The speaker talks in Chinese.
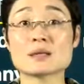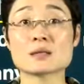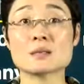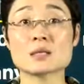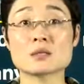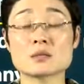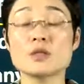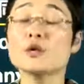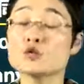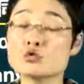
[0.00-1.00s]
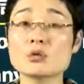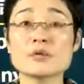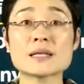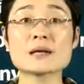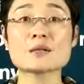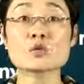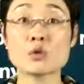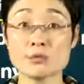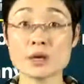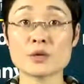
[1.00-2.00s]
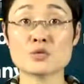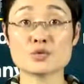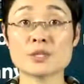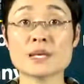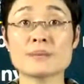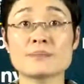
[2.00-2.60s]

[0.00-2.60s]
个名词，作为它的同位语出现。